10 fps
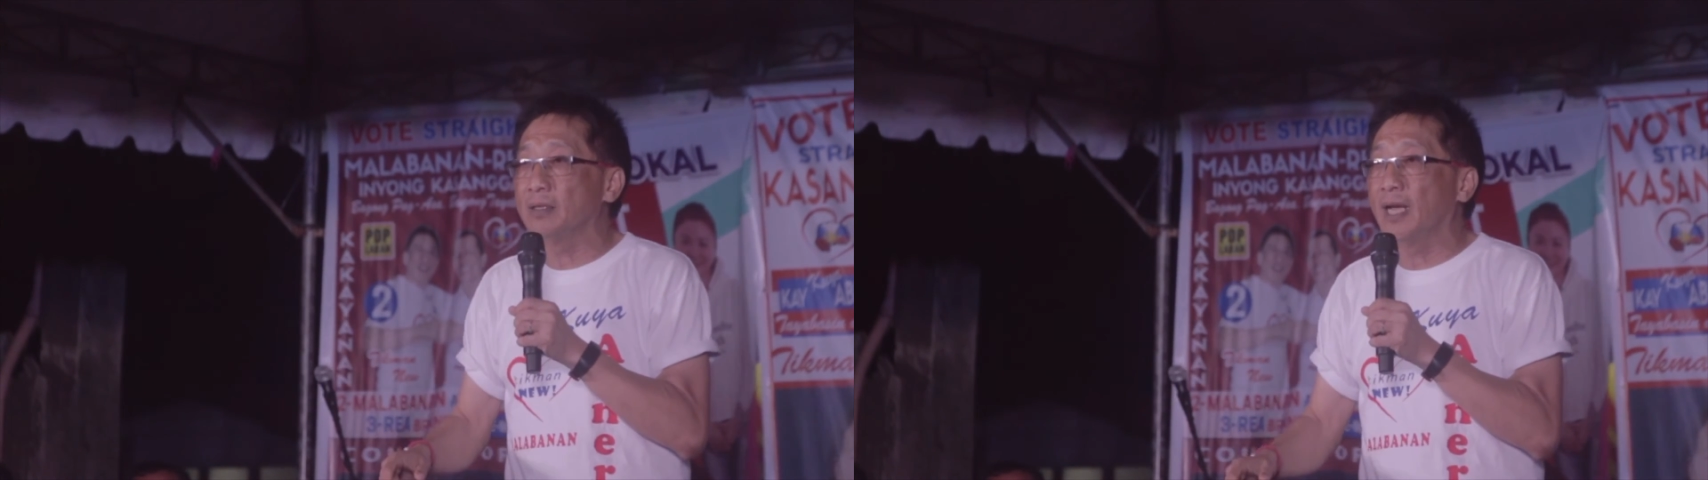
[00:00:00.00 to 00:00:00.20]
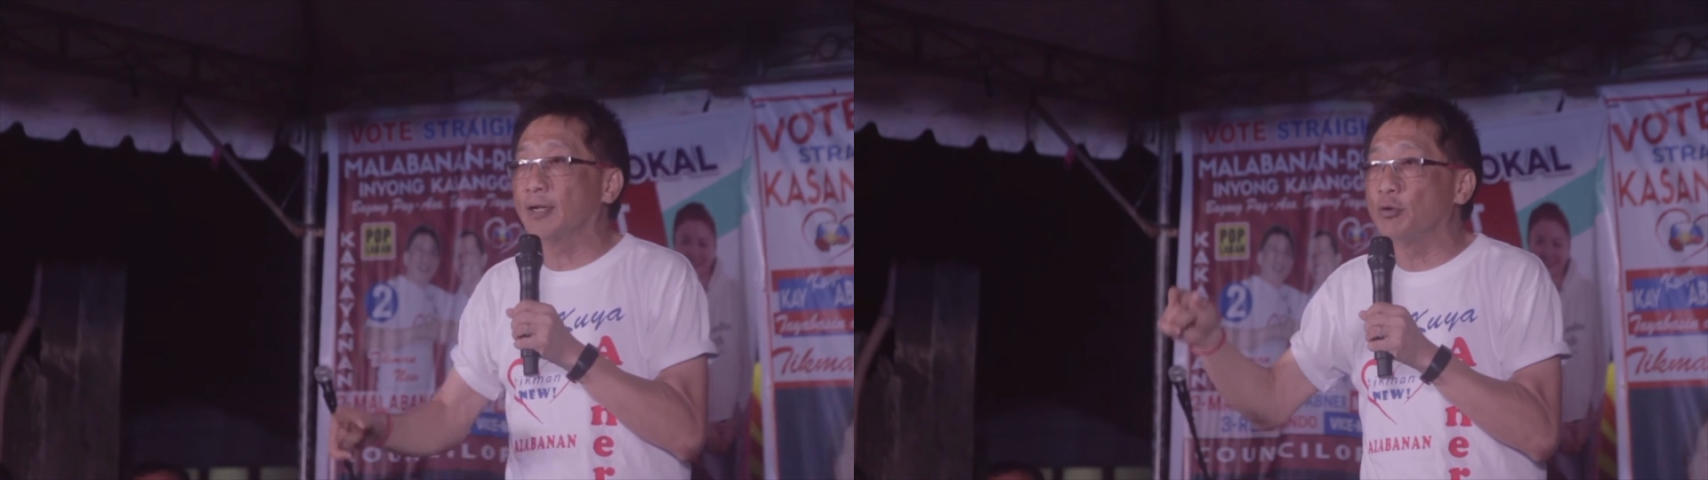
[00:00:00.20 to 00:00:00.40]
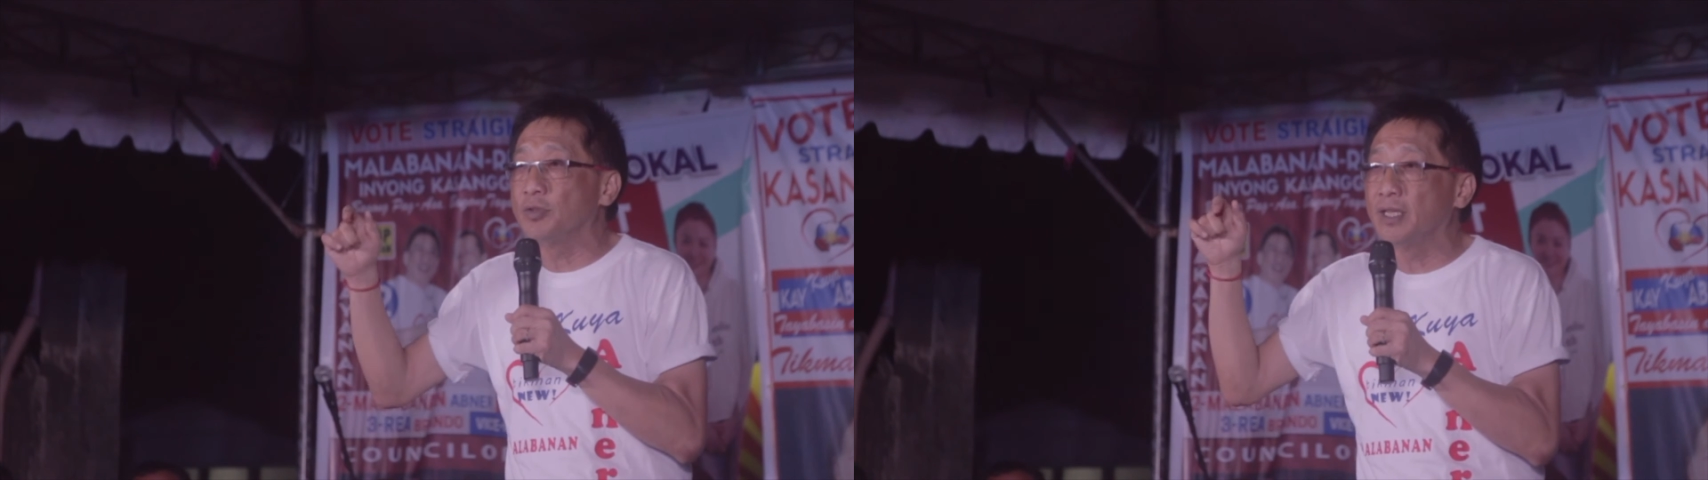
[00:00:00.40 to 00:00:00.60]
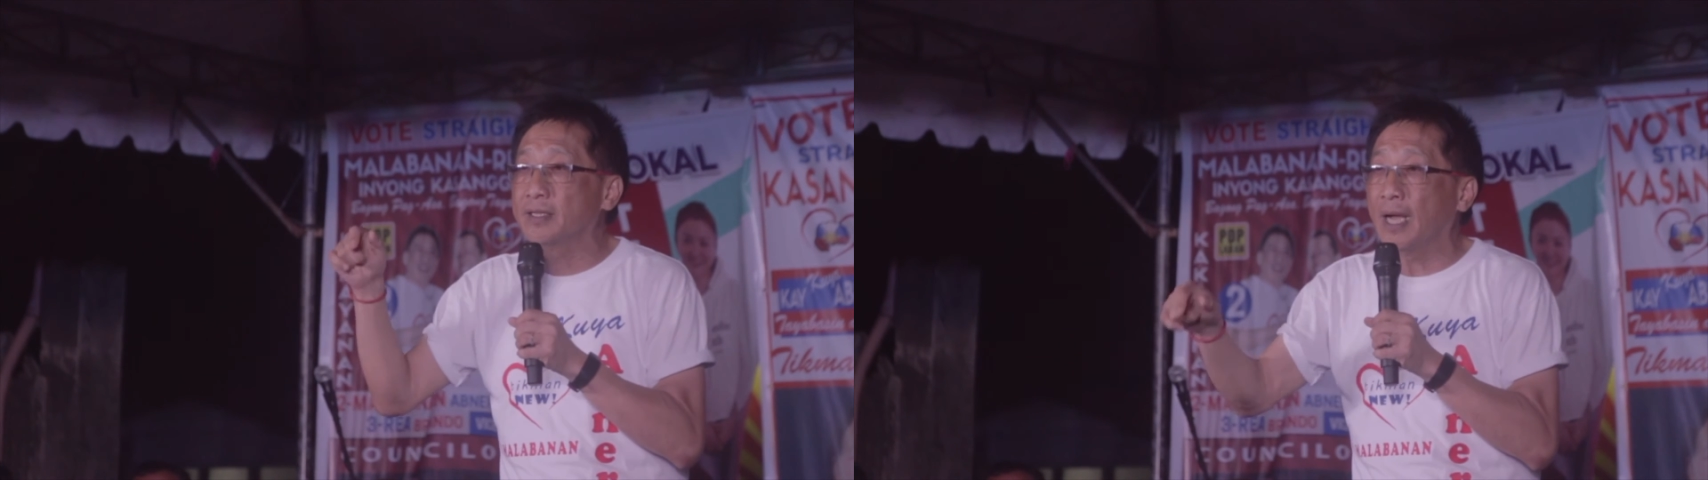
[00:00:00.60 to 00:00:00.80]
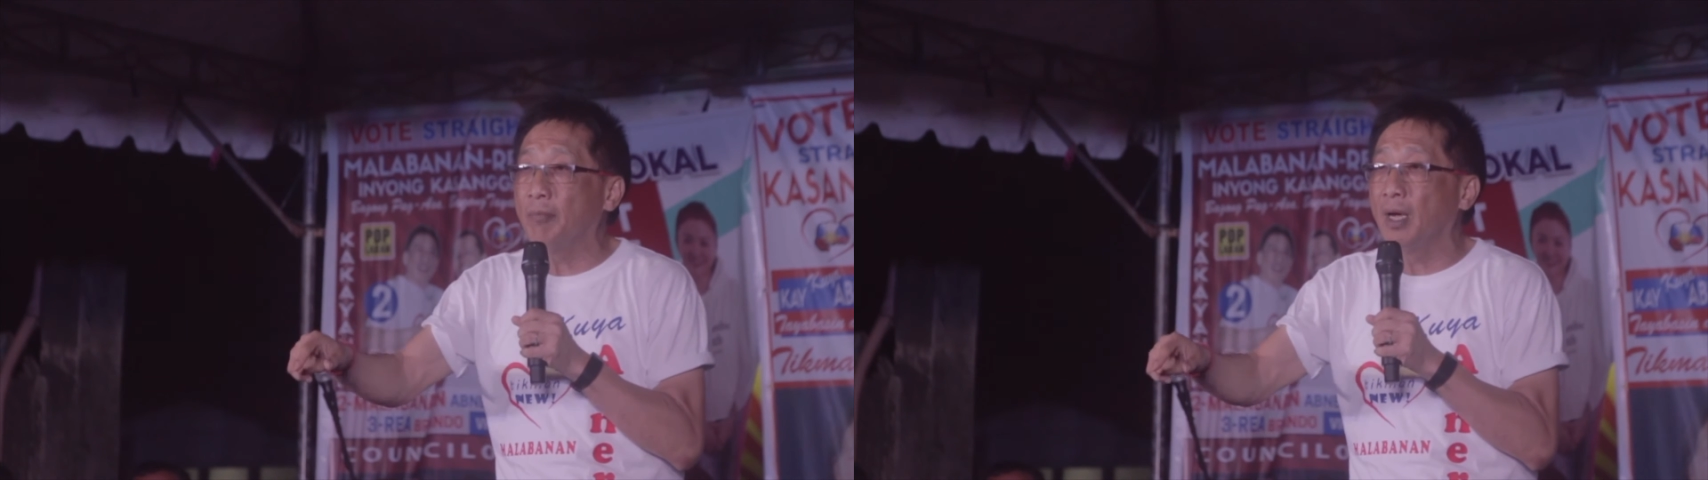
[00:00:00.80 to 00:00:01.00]
dahil kung di
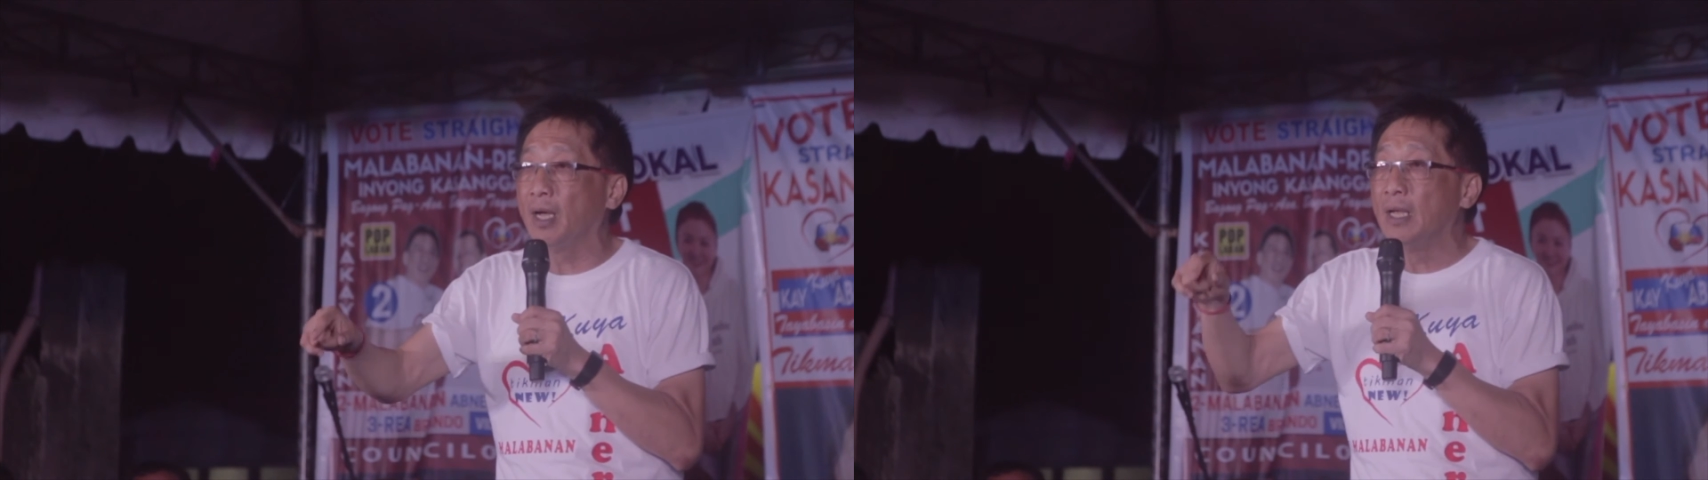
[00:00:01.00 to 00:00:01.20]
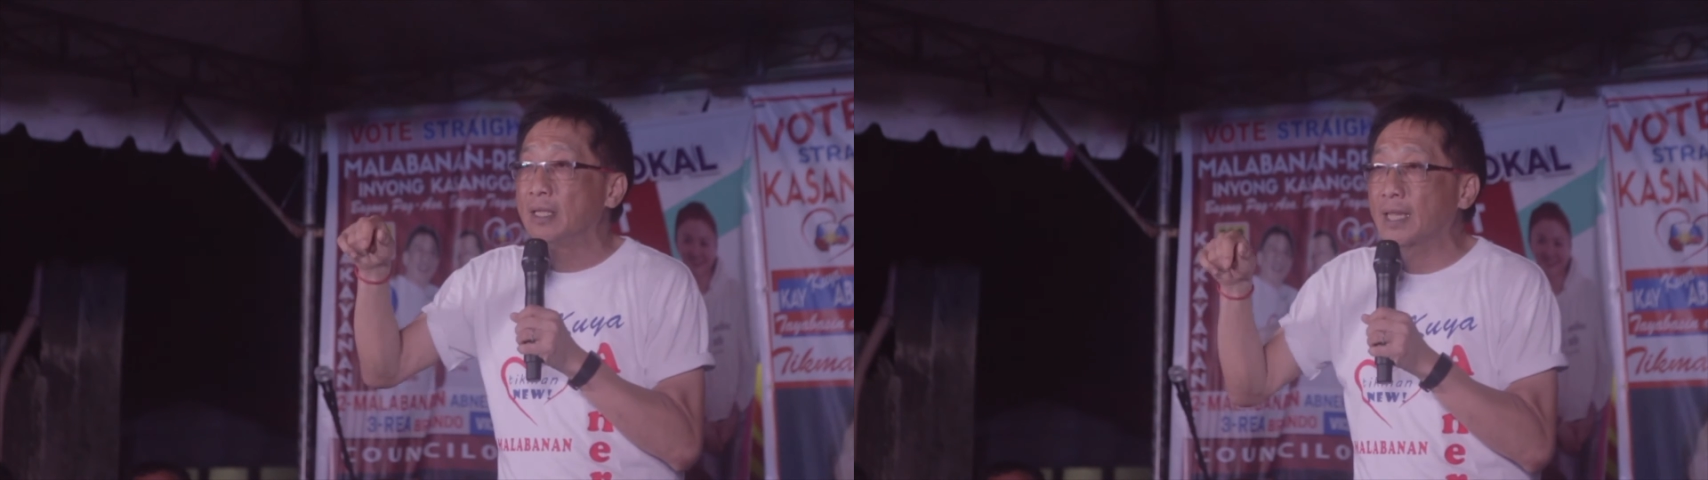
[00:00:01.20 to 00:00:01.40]
tama,